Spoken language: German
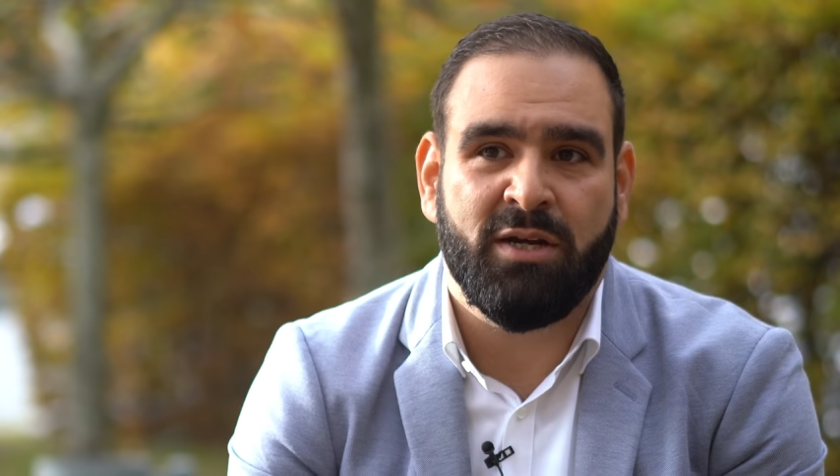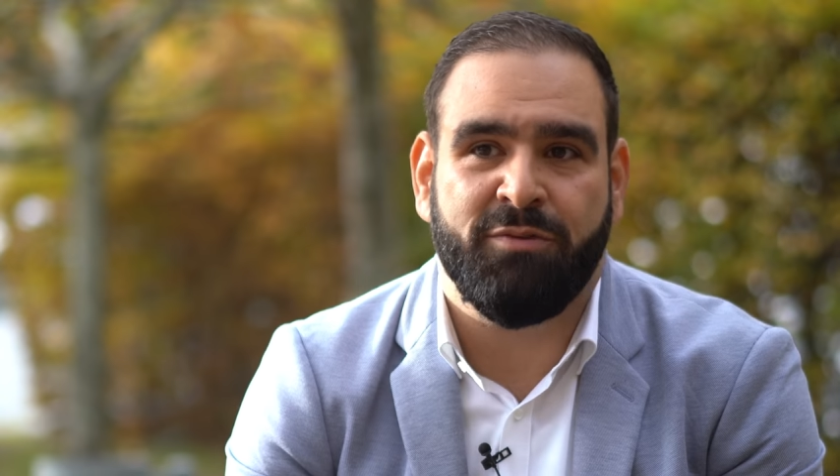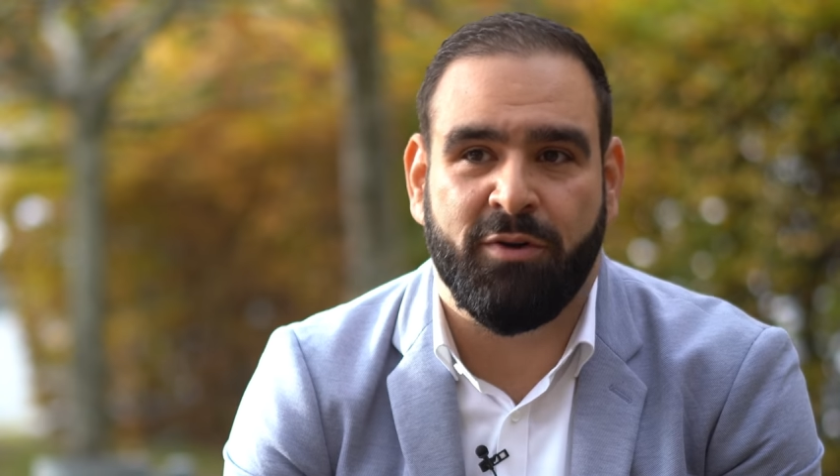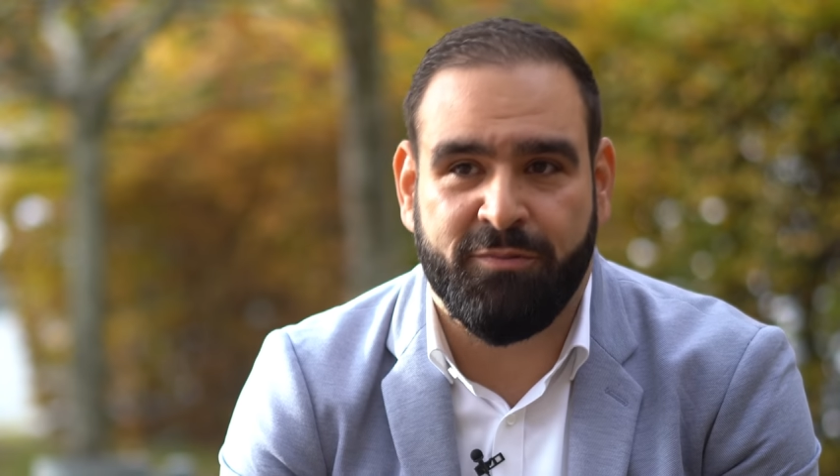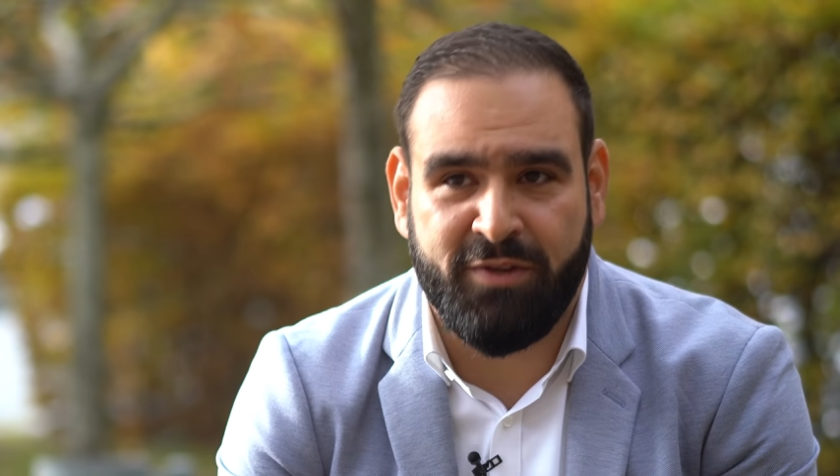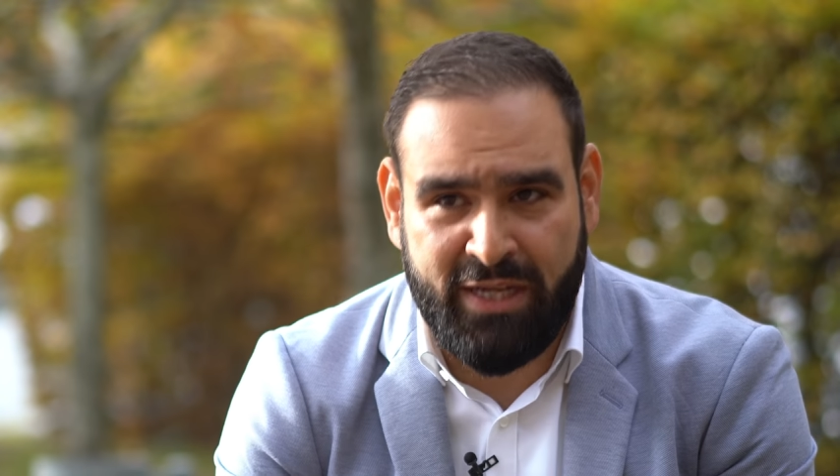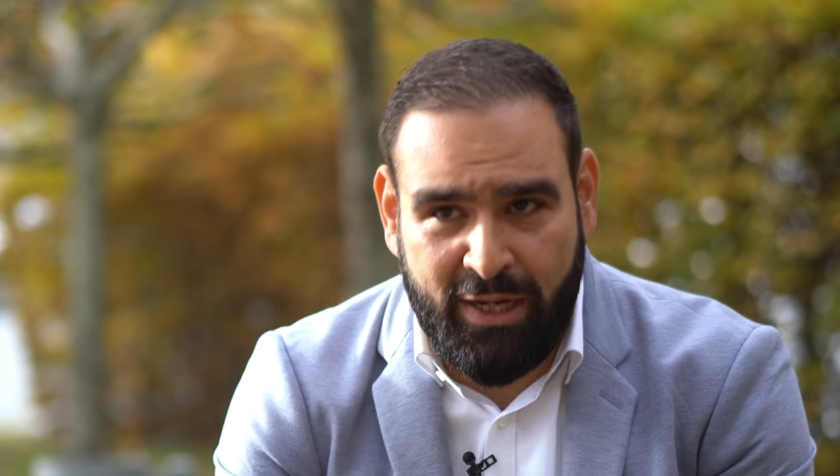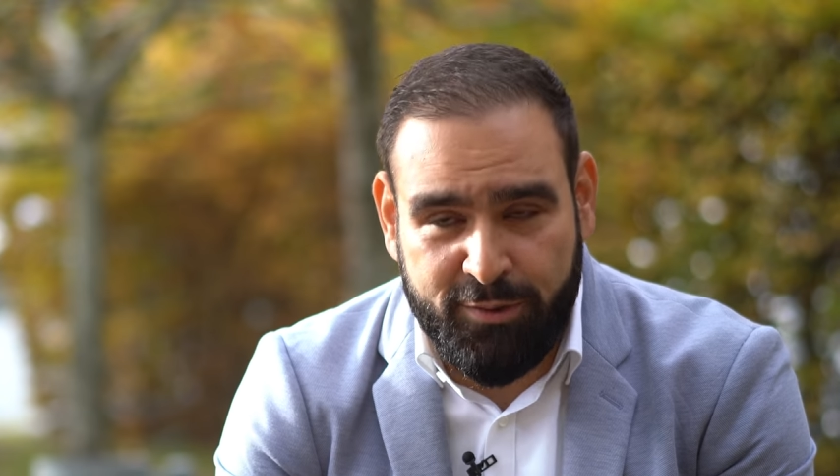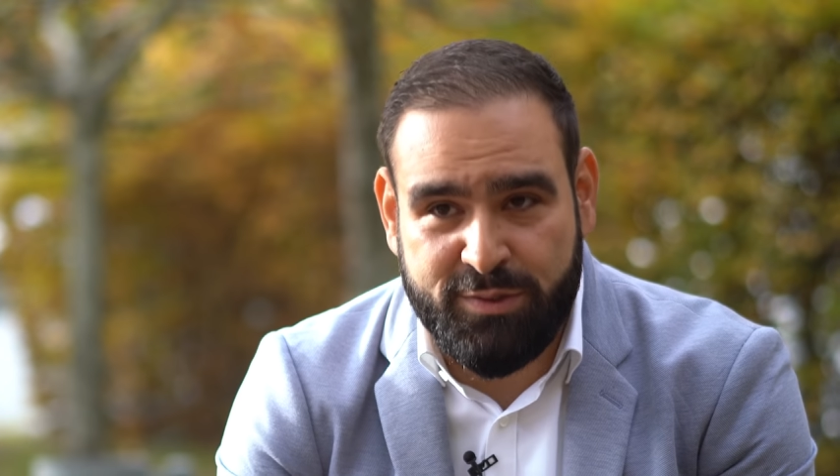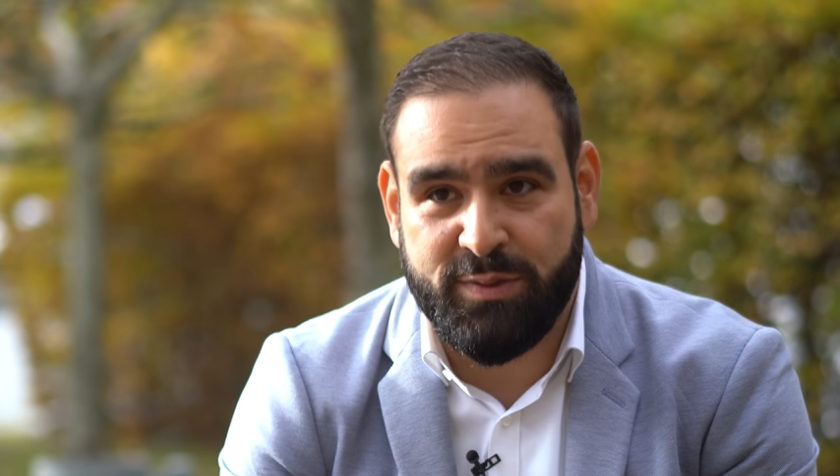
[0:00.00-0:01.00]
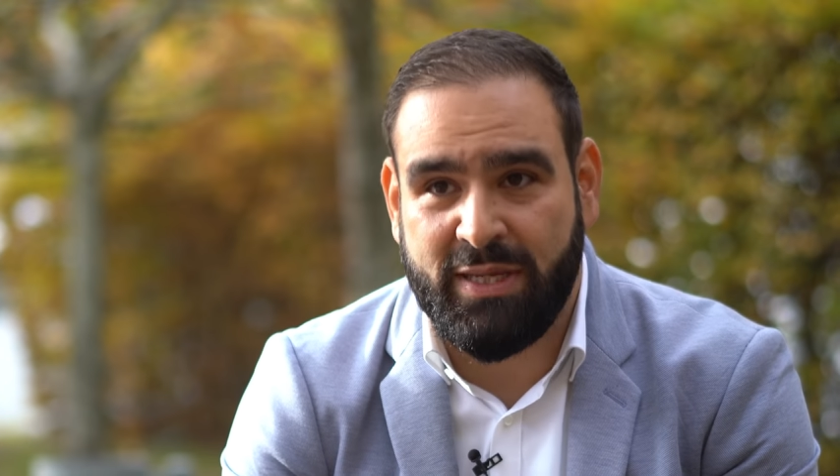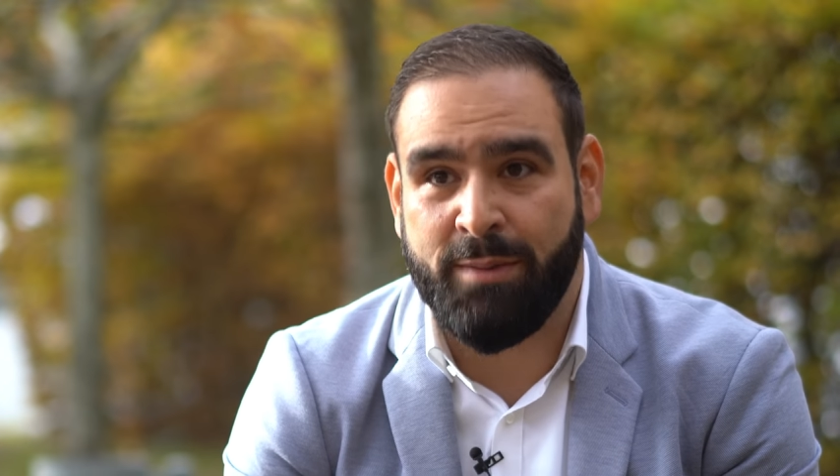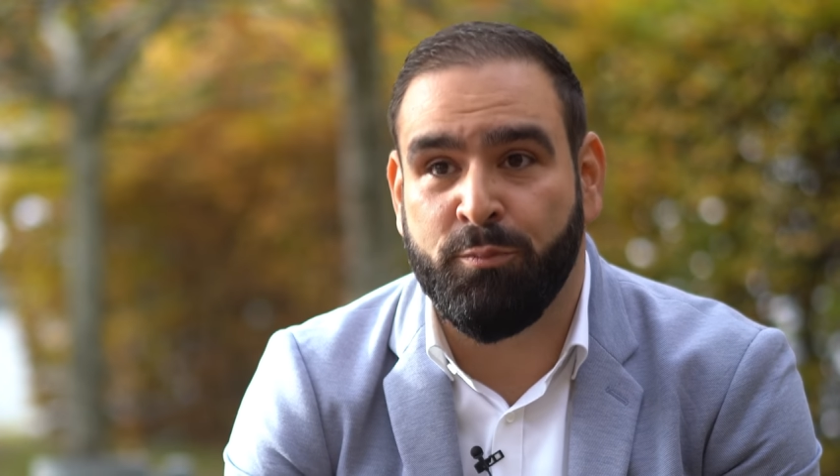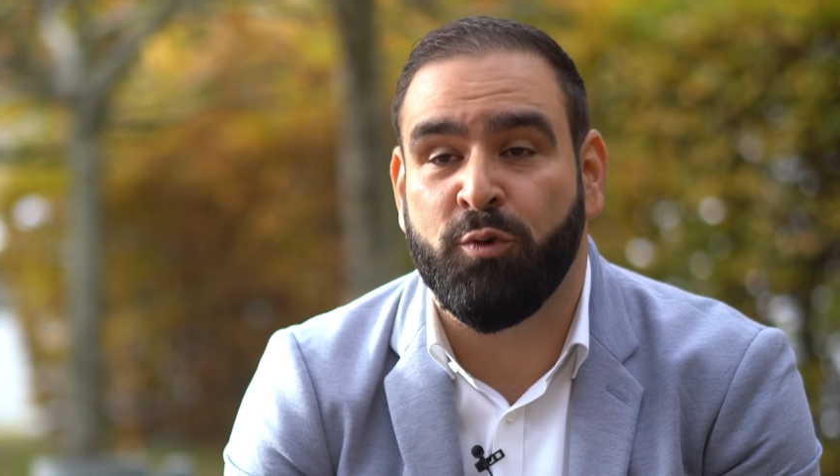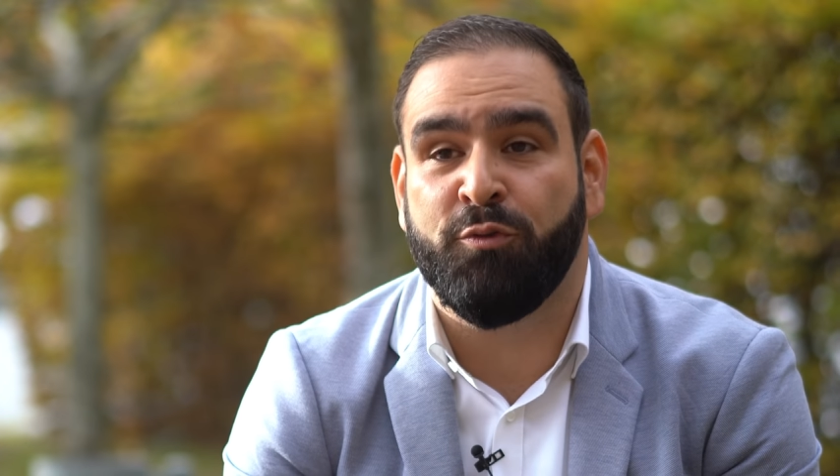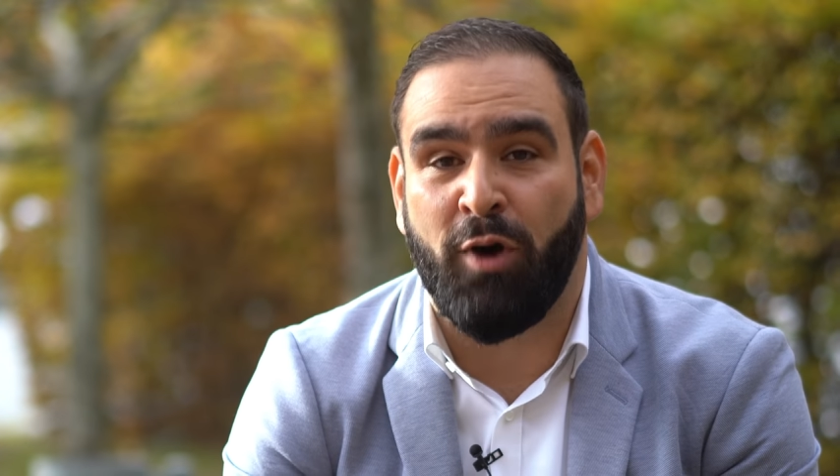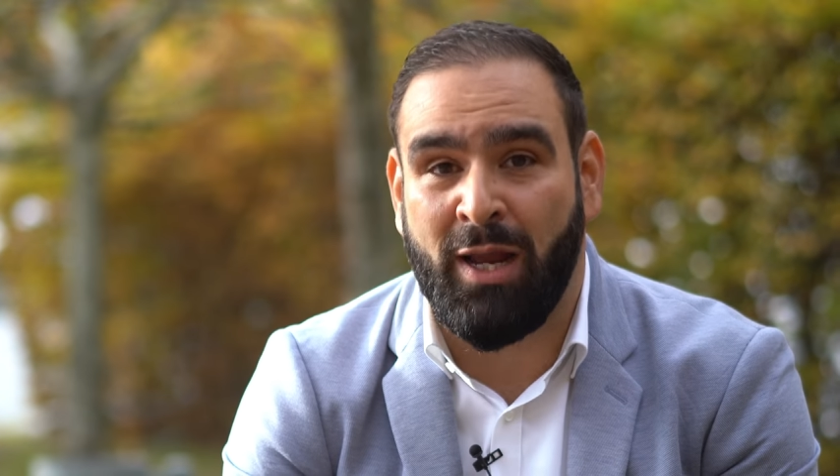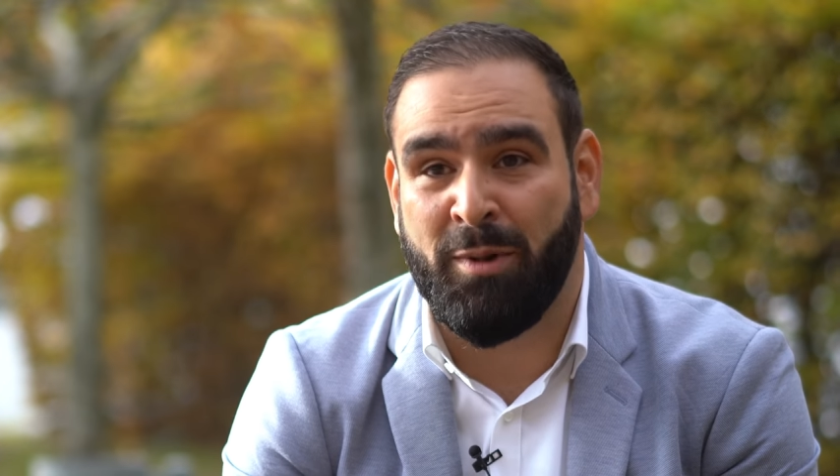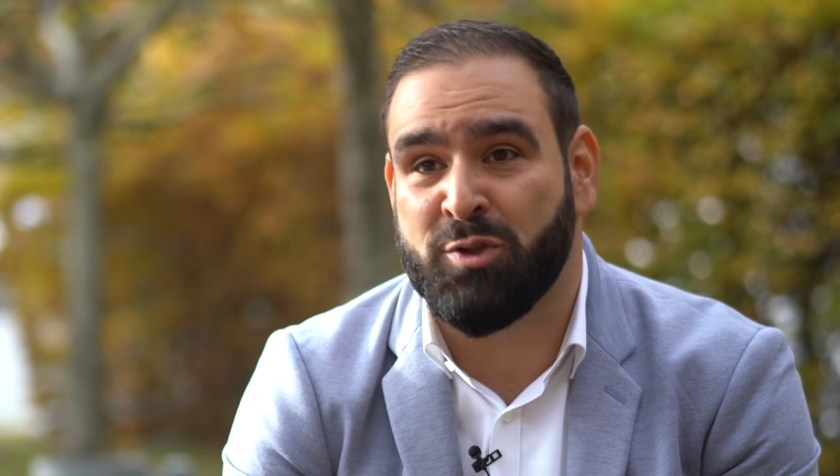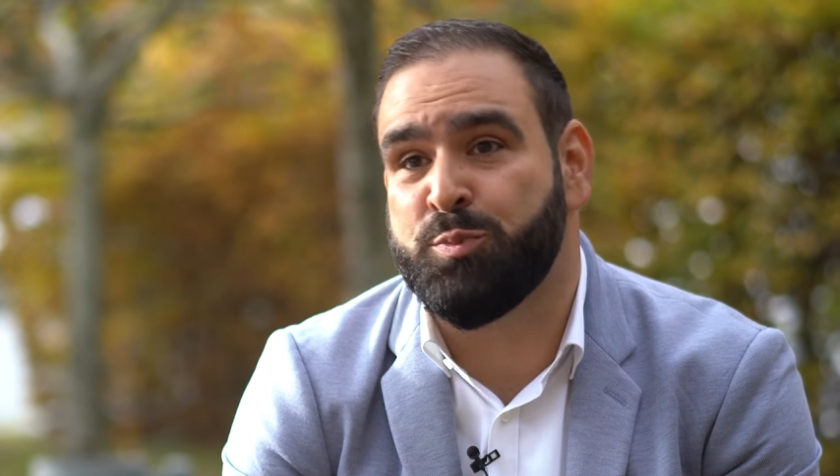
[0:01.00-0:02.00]
vernünftig auszugeben und vor
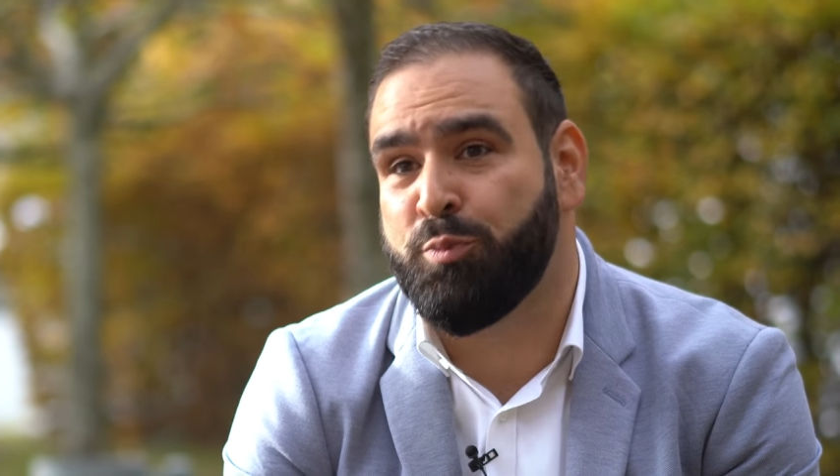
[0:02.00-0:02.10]
allem auch zu